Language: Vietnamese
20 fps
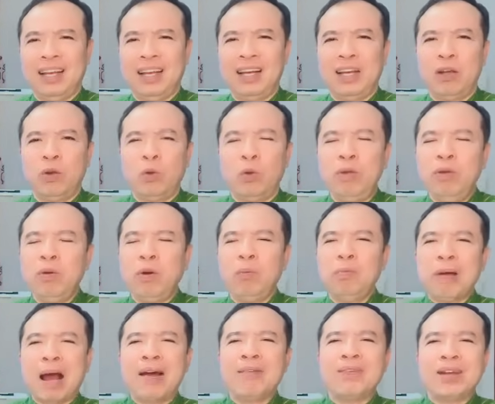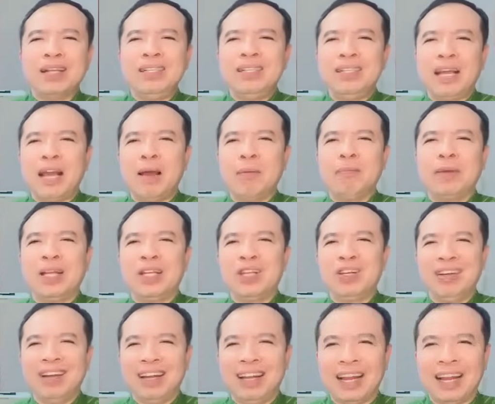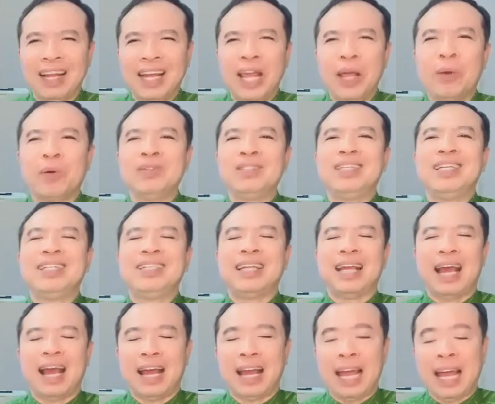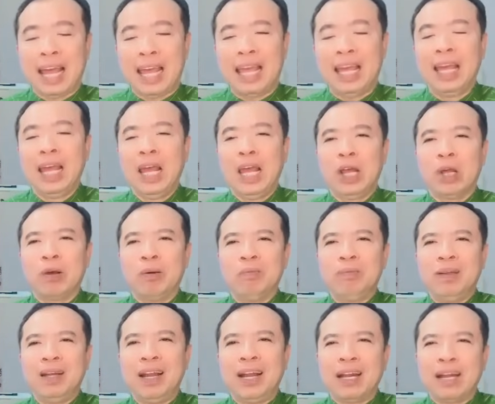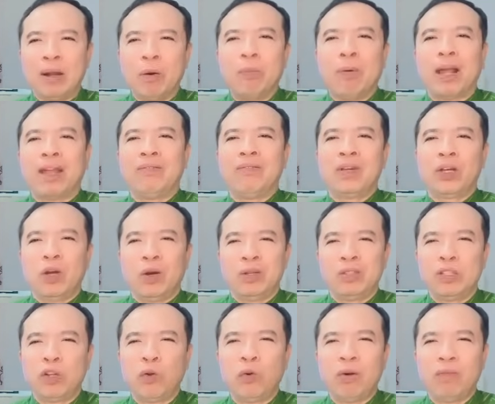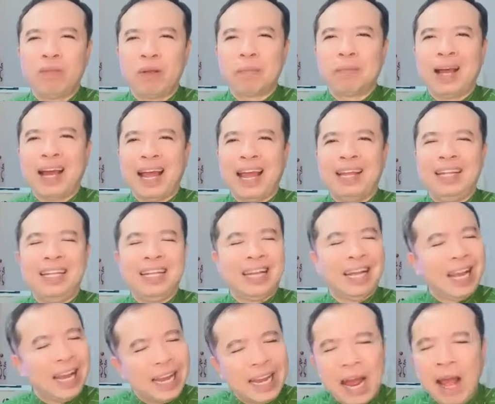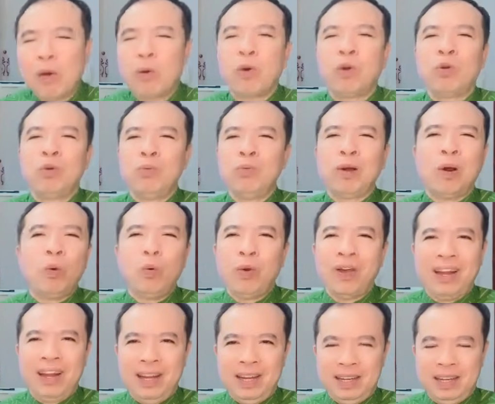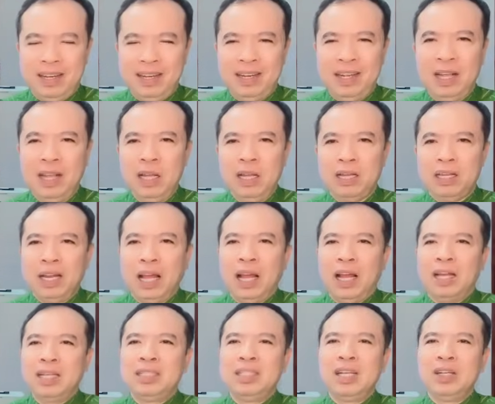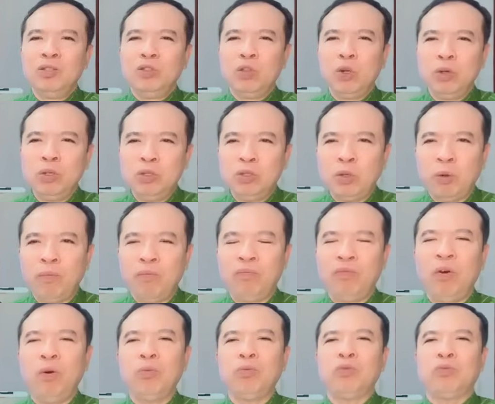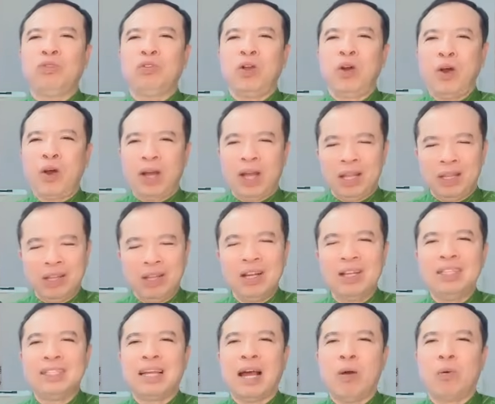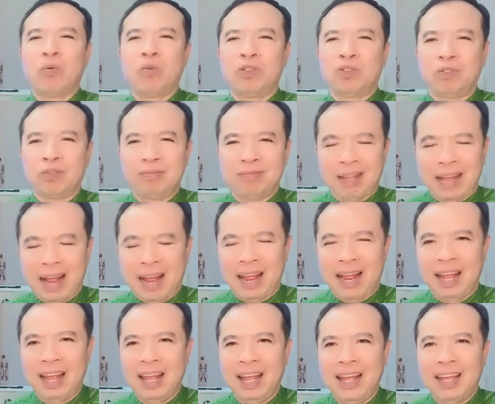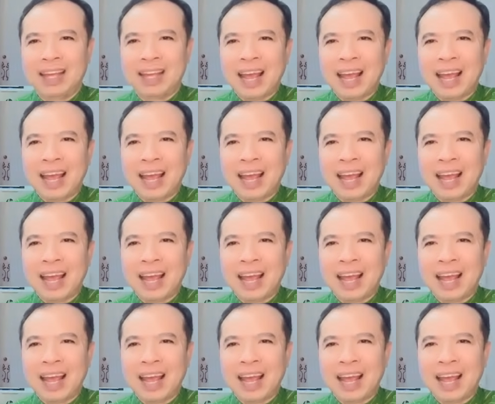À, quý ông bà và anh chị em là những người lắng nghe con chia sẻ hàng ngày cũng như là đồng hành với con trong công việc bác ái thì ngày nào con cũng cầu nguyện hết để xin Chúa chúc phúc cho cái tương giao của chúng ta